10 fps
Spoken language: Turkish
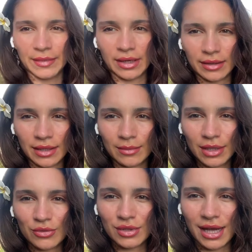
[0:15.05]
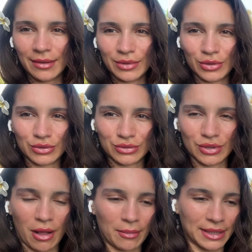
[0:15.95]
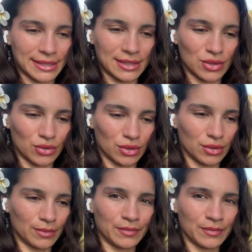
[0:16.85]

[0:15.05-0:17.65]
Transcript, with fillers: Arkama güzel bir görüntü almak istiyorum.